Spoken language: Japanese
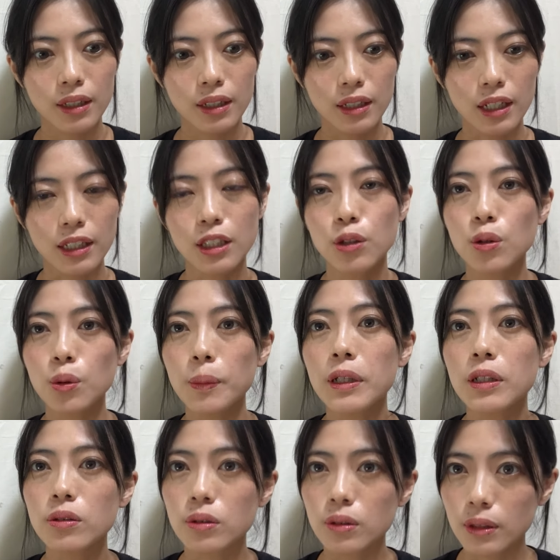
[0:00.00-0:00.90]
書き
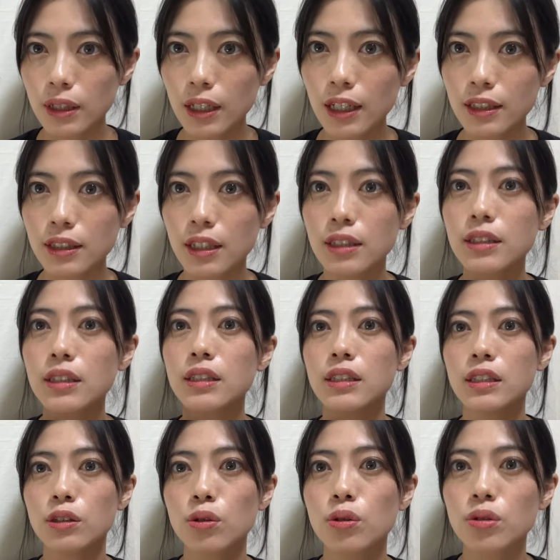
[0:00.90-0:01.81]
留めるとか写真
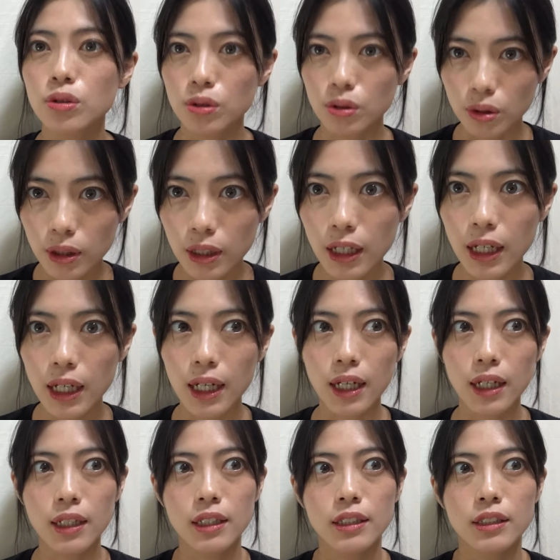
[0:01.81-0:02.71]
に撮ると
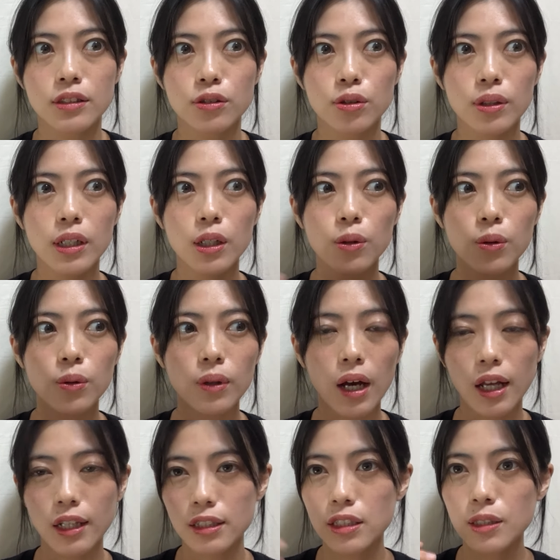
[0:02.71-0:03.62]
か、それを
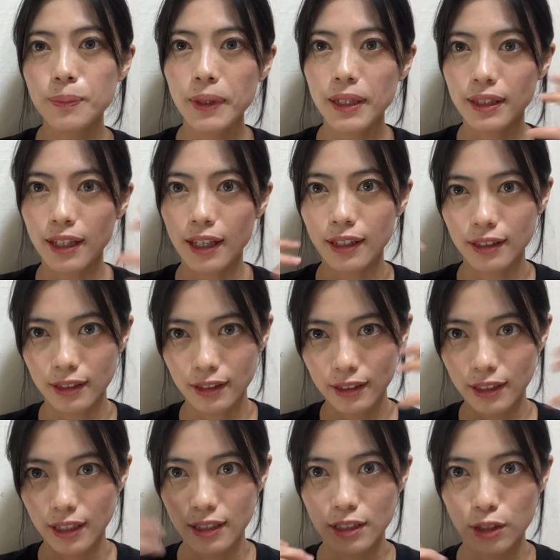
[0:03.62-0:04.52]
集めていっ
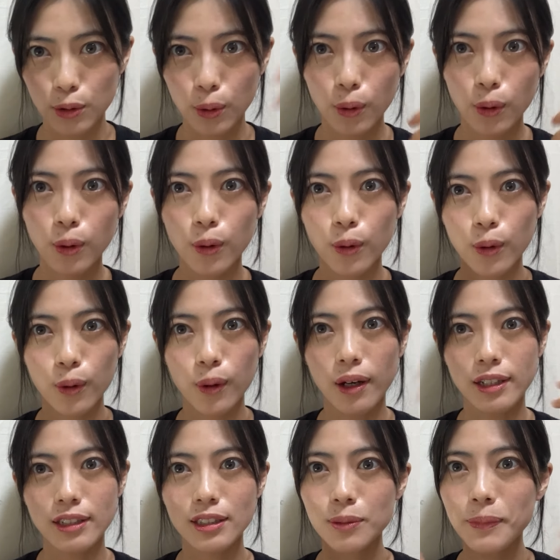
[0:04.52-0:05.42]
て、情報を
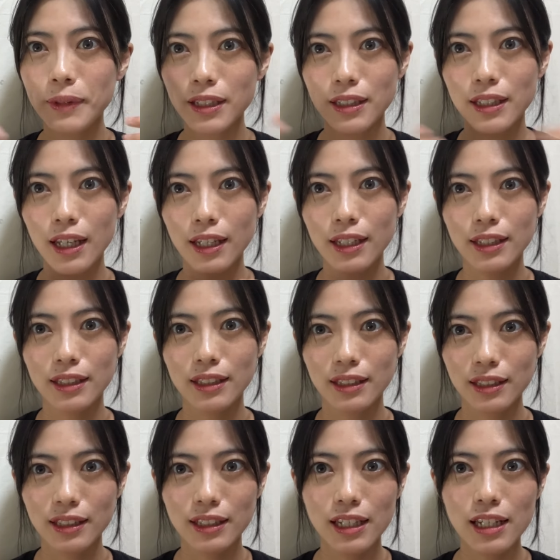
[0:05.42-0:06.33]
集めていっ
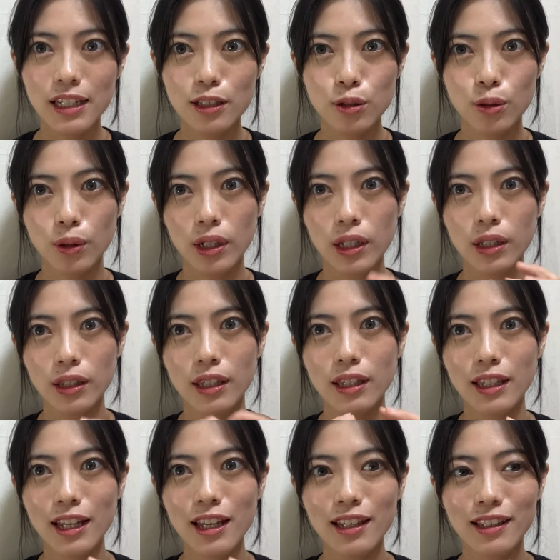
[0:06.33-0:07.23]
て、それ
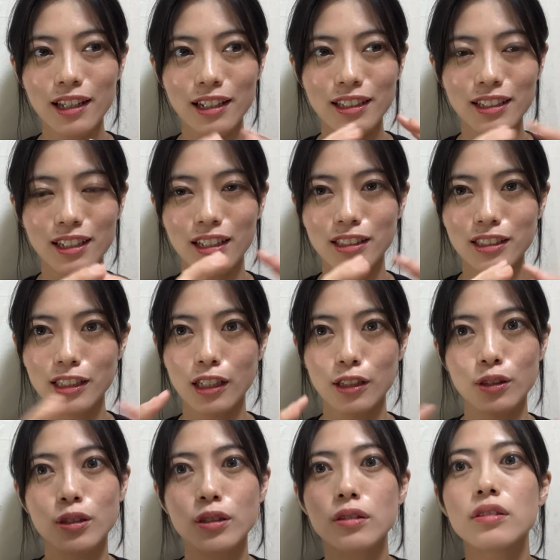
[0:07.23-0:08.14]
で何かし
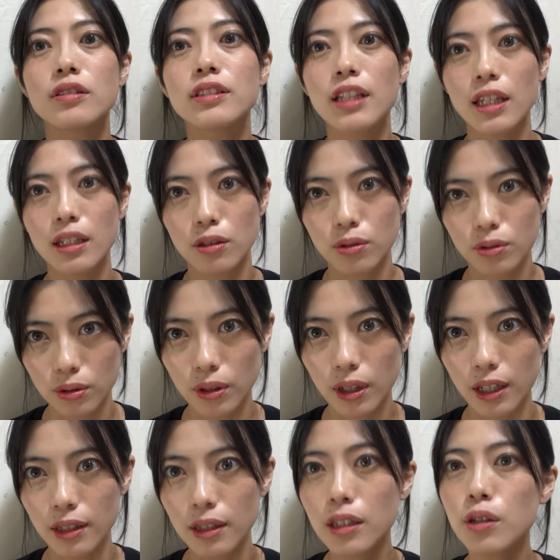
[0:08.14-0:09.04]
ら作っていくと
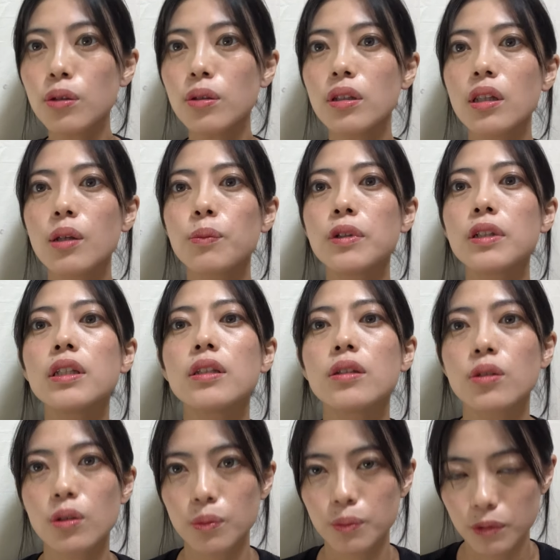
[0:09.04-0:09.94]
かっていうのでもいい
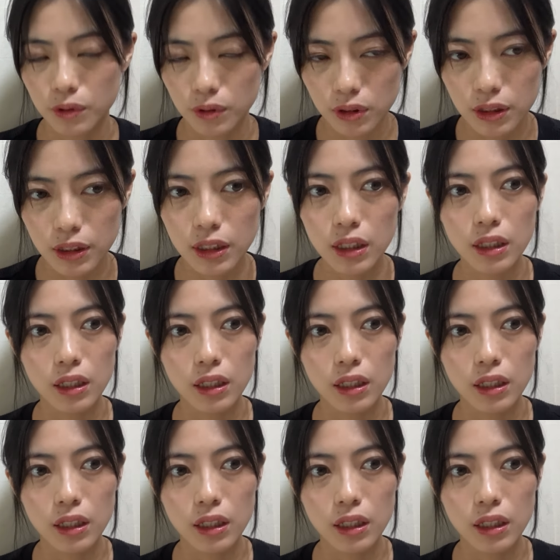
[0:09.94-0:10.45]
と思うし。